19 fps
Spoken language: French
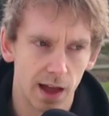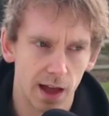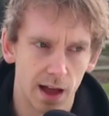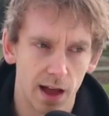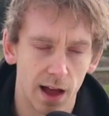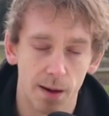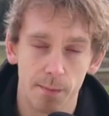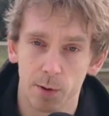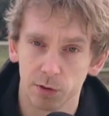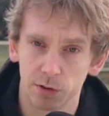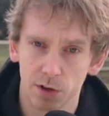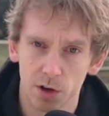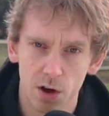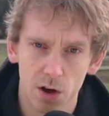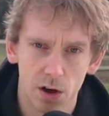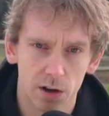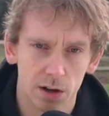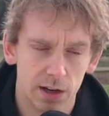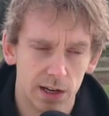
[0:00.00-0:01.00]
un,
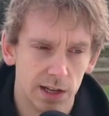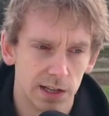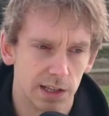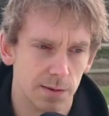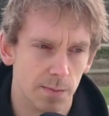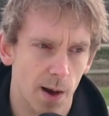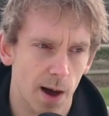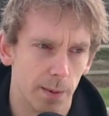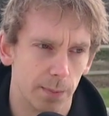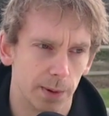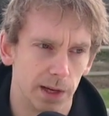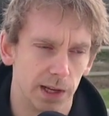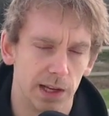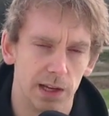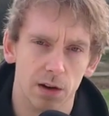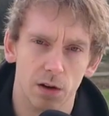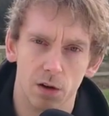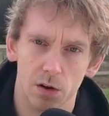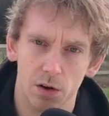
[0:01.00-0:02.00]
mentor qui m'a
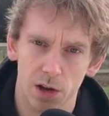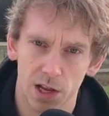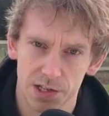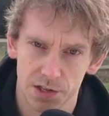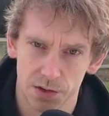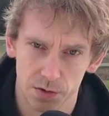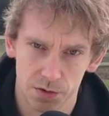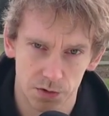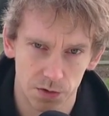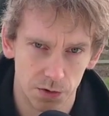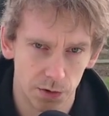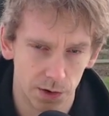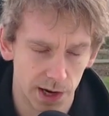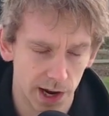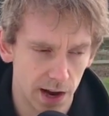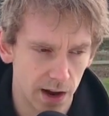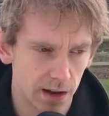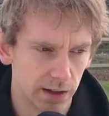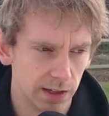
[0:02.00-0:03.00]
appris la science du
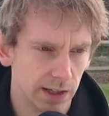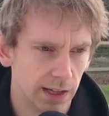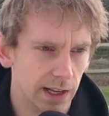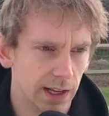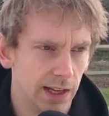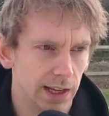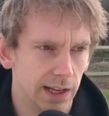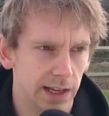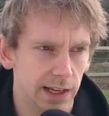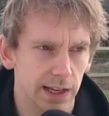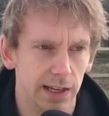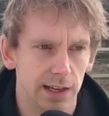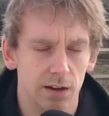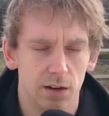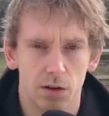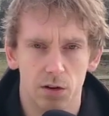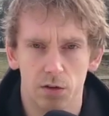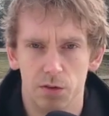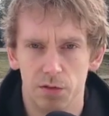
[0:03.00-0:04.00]
yoga
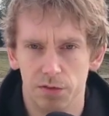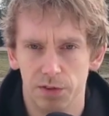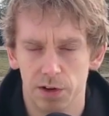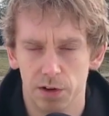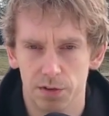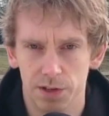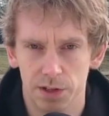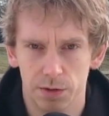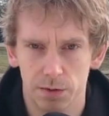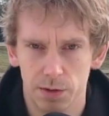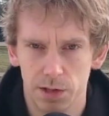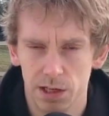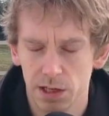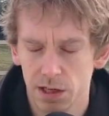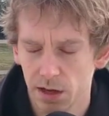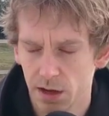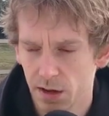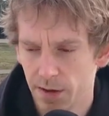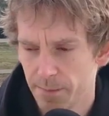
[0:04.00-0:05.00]
et de fil en
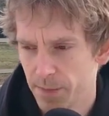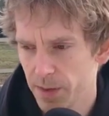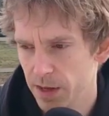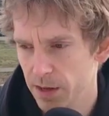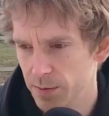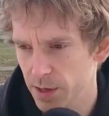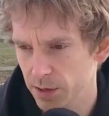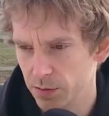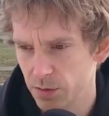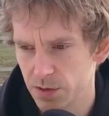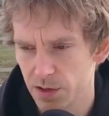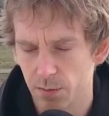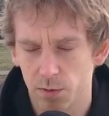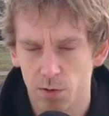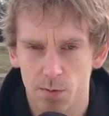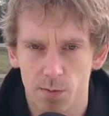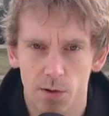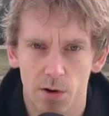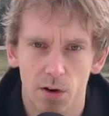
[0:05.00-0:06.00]
aiguille eh bien tout
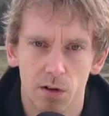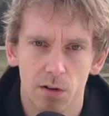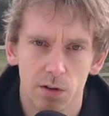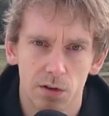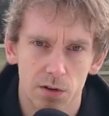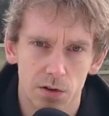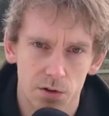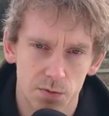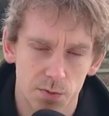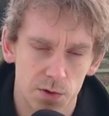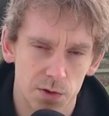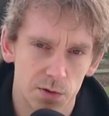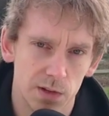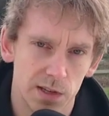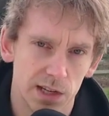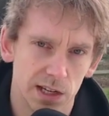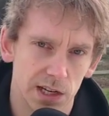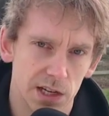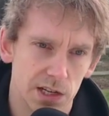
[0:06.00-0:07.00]
simplement, je me
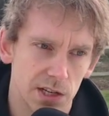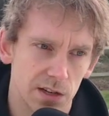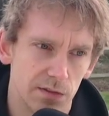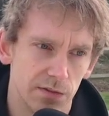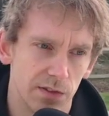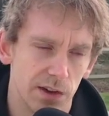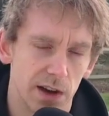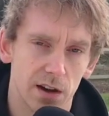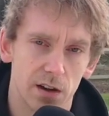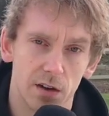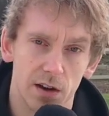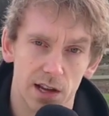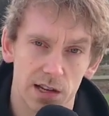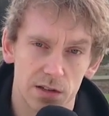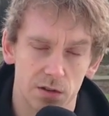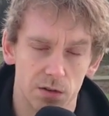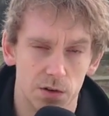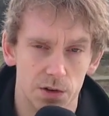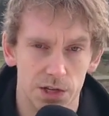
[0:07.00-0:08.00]
suis dirigé vers euh,
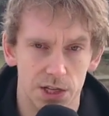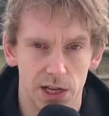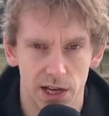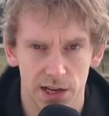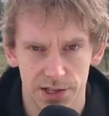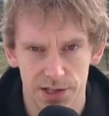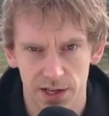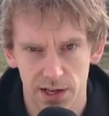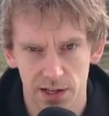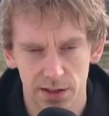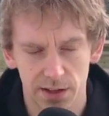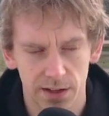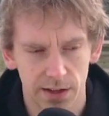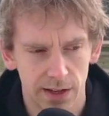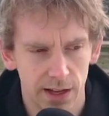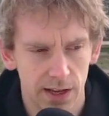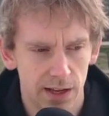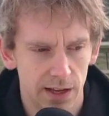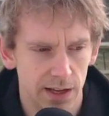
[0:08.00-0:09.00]
l'astrologie indienne
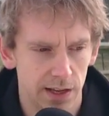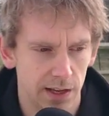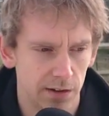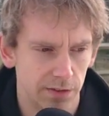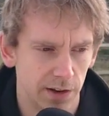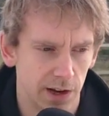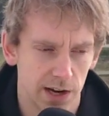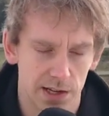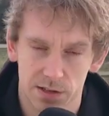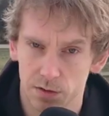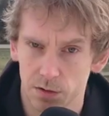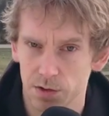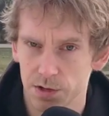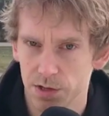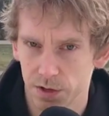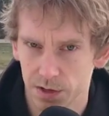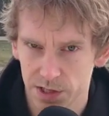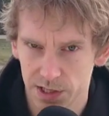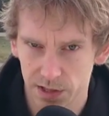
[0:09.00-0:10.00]
et vers
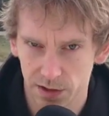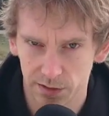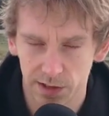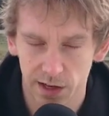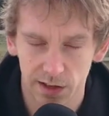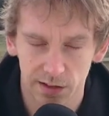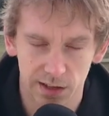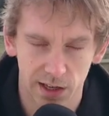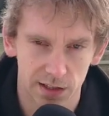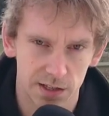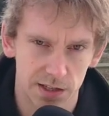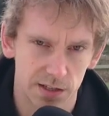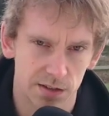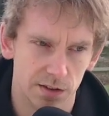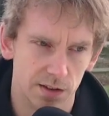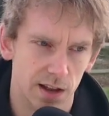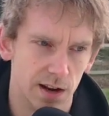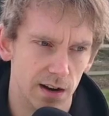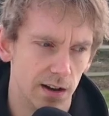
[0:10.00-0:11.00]
l'astrologie occidentale
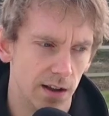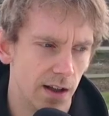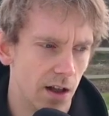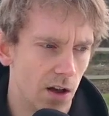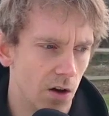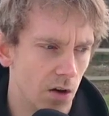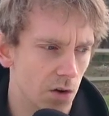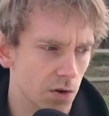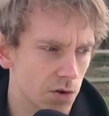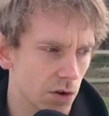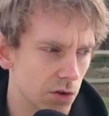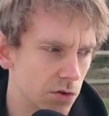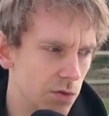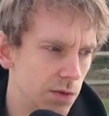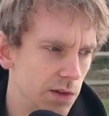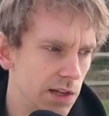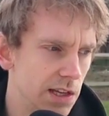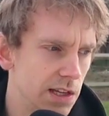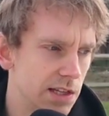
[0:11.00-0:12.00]
traditionnelle.
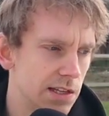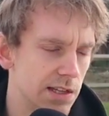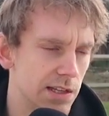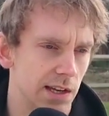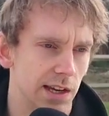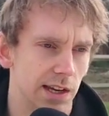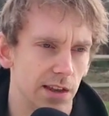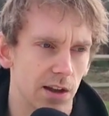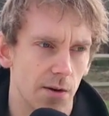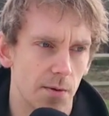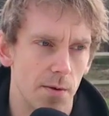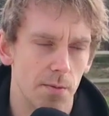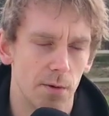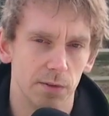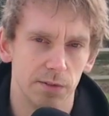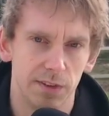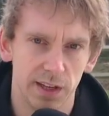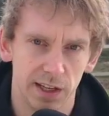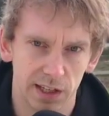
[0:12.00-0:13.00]
Aujourd'hui, c'est
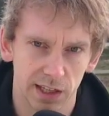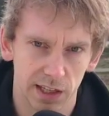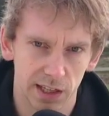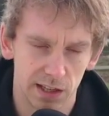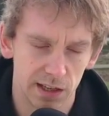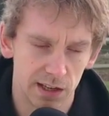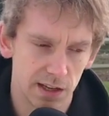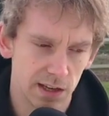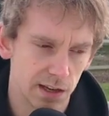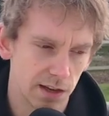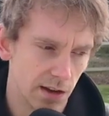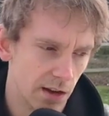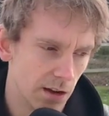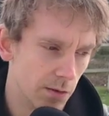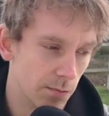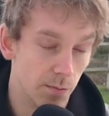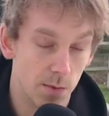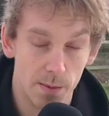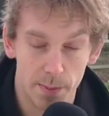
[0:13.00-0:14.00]
énormément décrié.
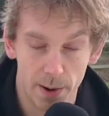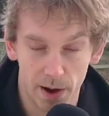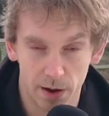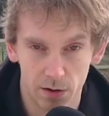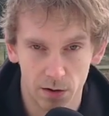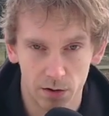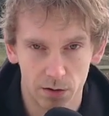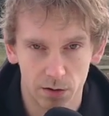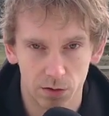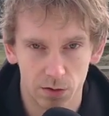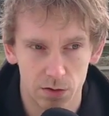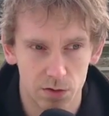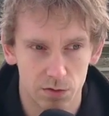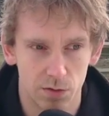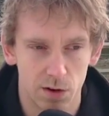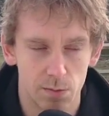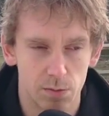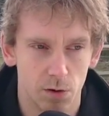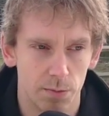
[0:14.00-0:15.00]
Mes parents euh,
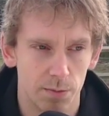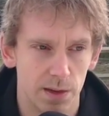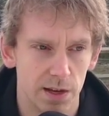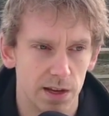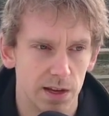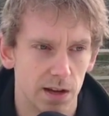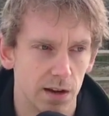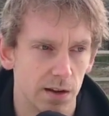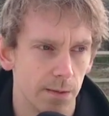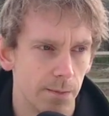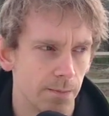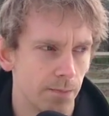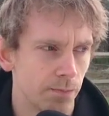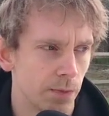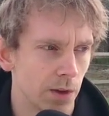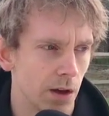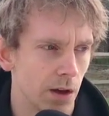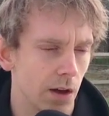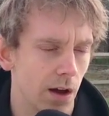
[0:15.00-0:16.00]
sont les premiers hein,
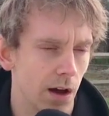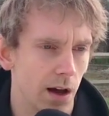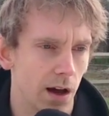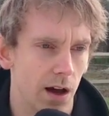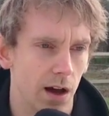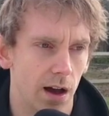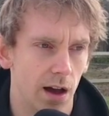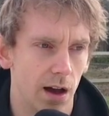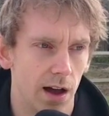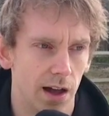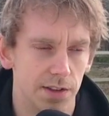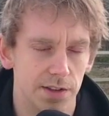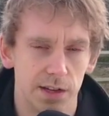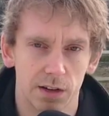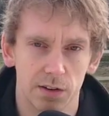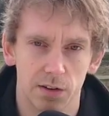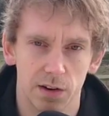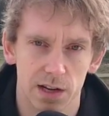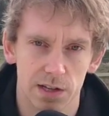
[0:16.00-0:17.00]
euh, à,
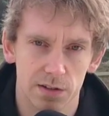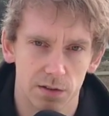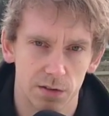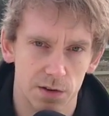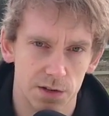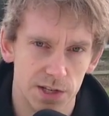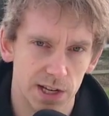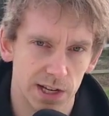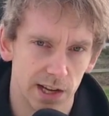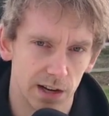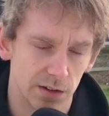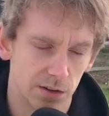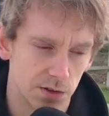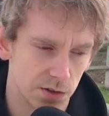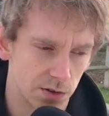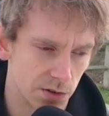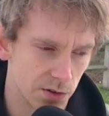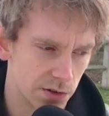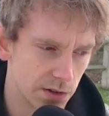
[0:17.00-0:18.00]
dire que l'astrologie est
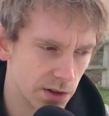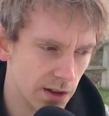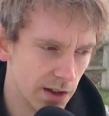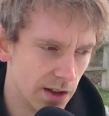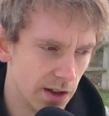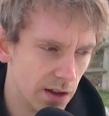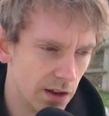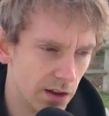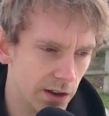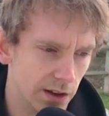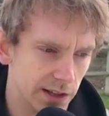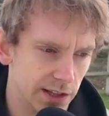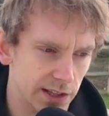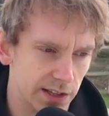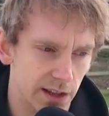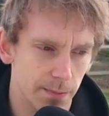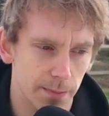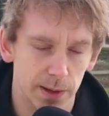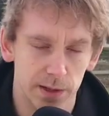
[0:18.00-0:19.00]
quelque chose
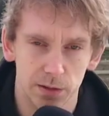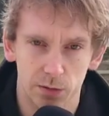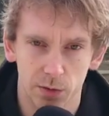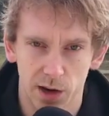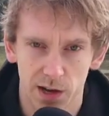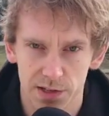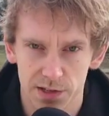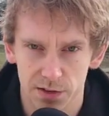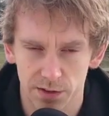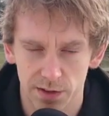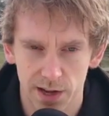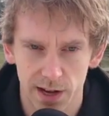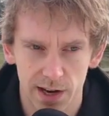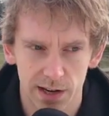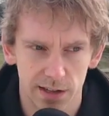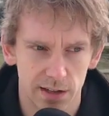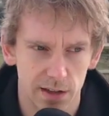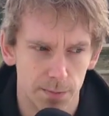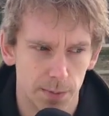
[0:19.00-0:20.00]
qui n'est pas du tout
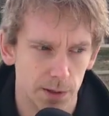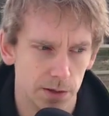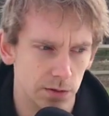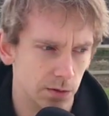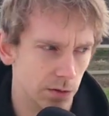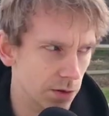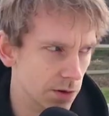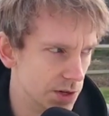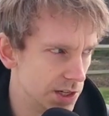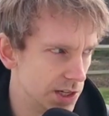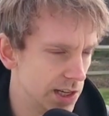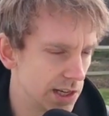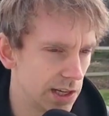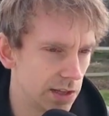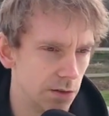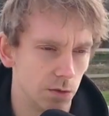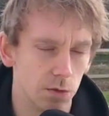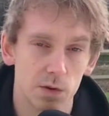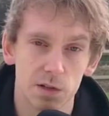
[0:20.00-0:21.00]
rationnel, qui n'est pas du tout
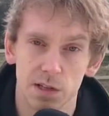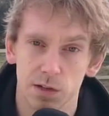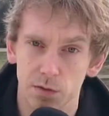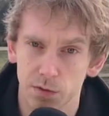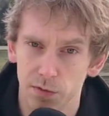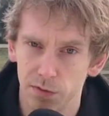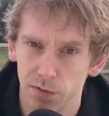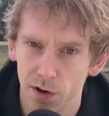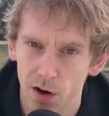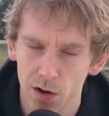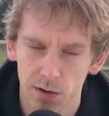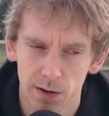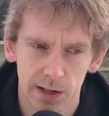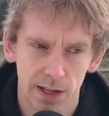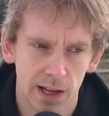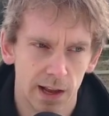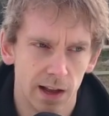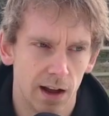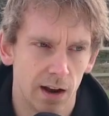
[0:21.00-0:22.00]
logique, et du coup que c'est du flanc.
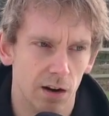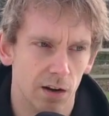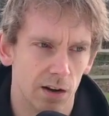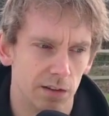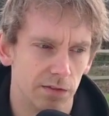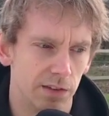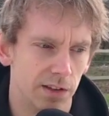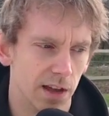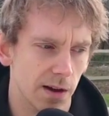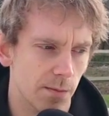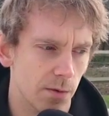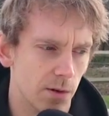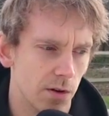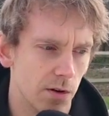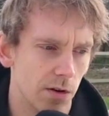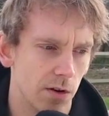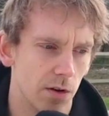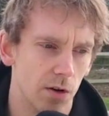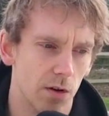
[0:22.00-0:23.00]
Alors
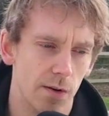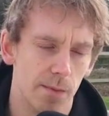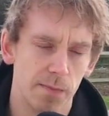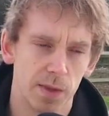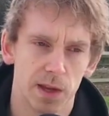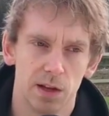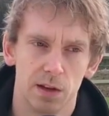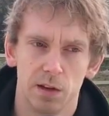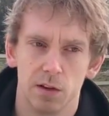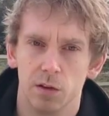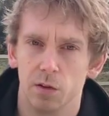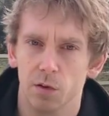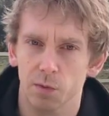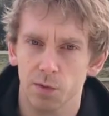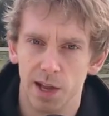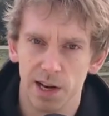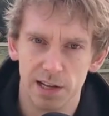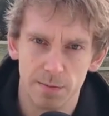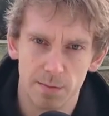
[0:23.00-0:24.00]
évidemment,
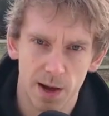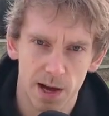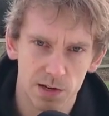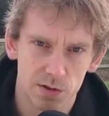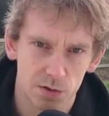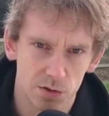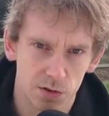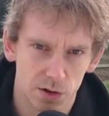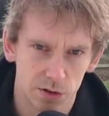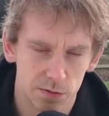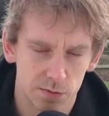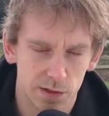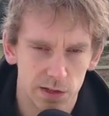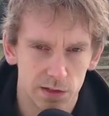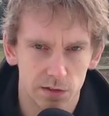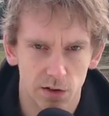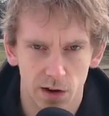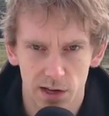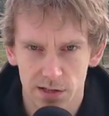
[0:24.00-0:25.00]
on a l'image
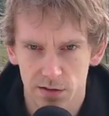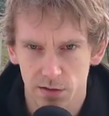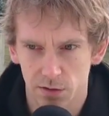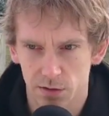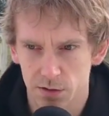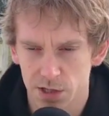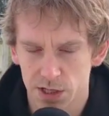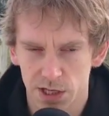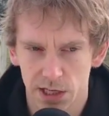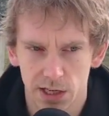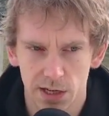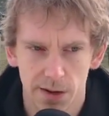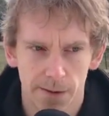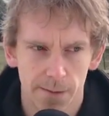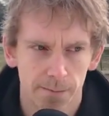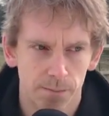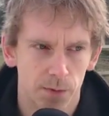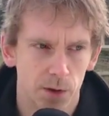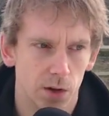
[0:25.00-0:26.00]
aujourd'hui dans l'astrologie
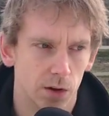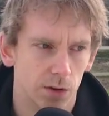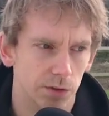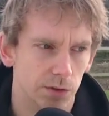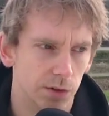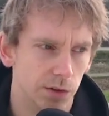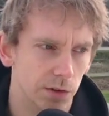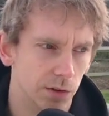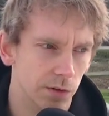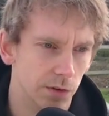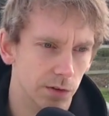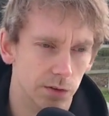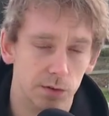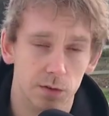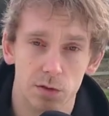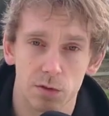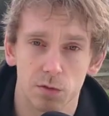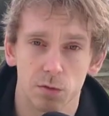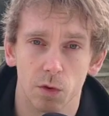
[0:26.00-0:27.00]
de,
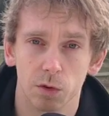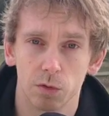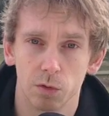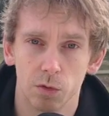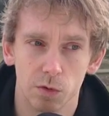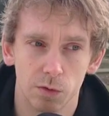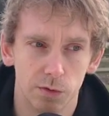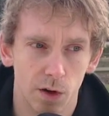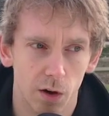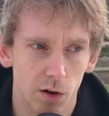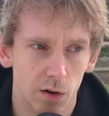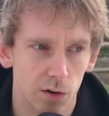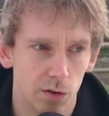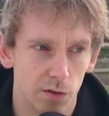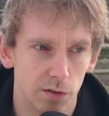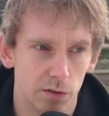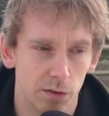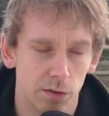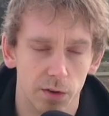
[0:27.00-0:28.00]
ce qu'on retrouve
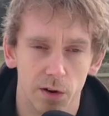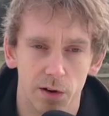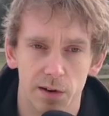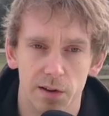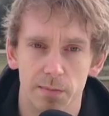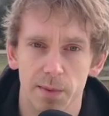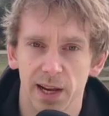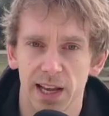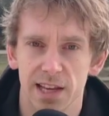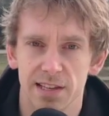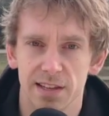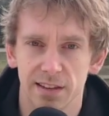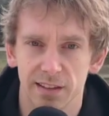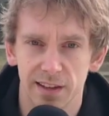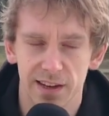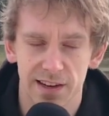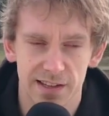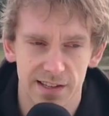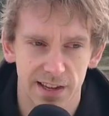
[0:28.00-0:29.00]
dans, les
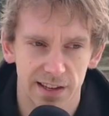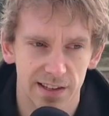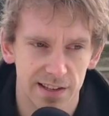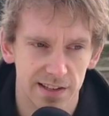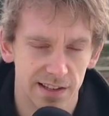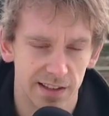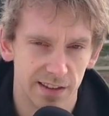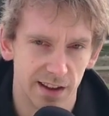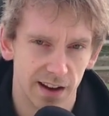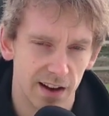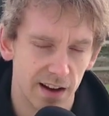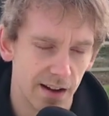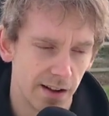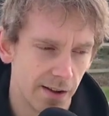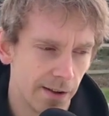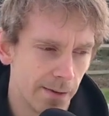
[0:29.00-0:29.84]
magazines TéléZ, etc.